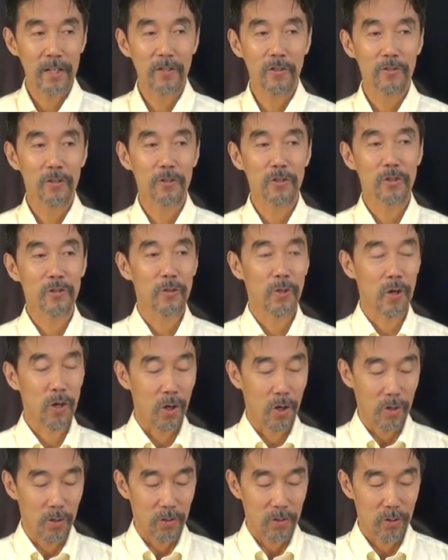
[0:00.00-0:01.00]
終わりの時
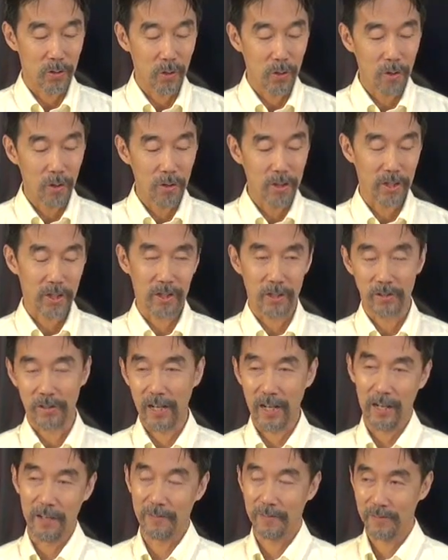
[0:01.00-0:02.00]
をどう生き
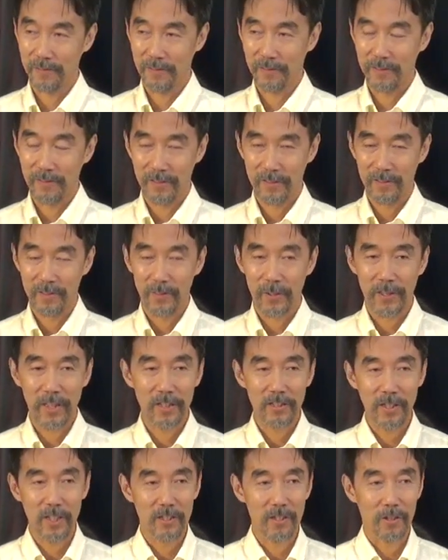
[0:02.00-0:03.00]
るか
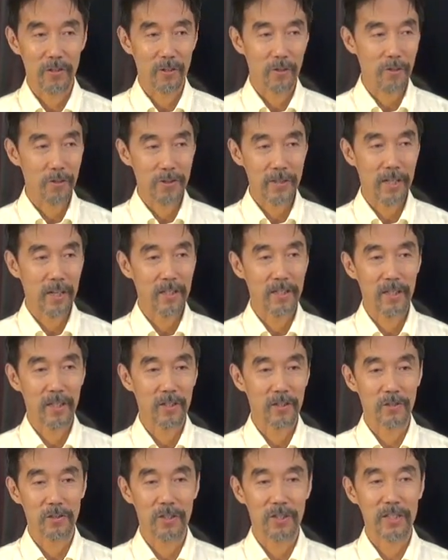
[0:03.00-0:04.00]
私たちの残され
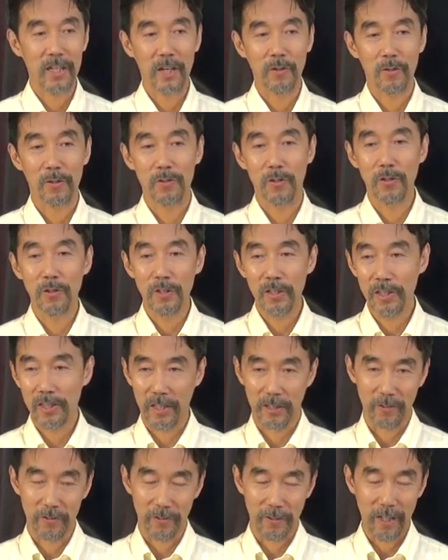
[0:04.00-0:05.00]
ている時間をどう
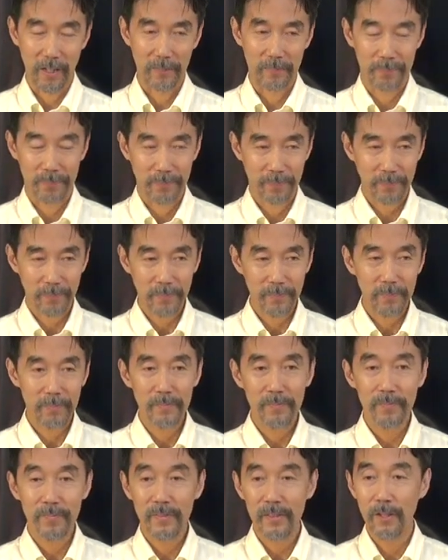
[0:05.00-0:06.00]
生きていくのか
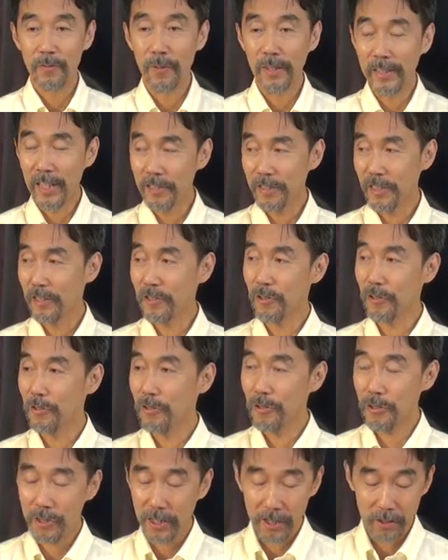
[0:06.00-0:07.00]
私たち
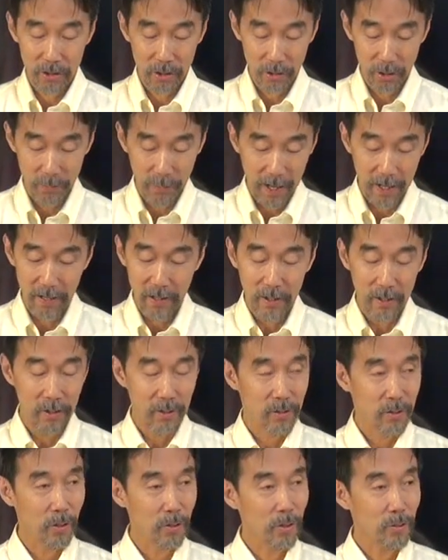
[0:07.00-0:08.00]
の優先順位は
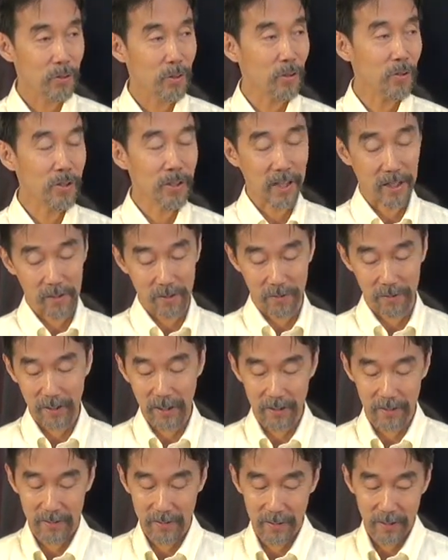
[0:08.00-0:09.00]
どどこにあるの
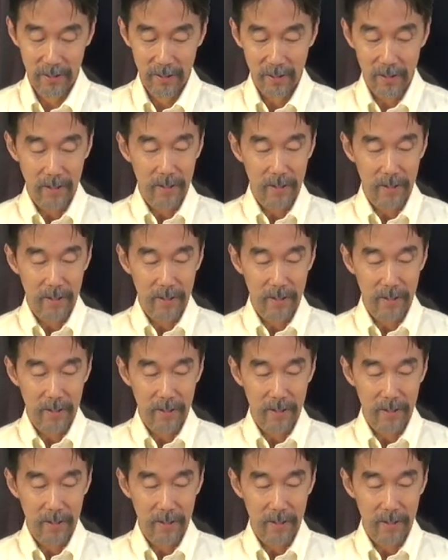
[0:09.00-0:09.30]
か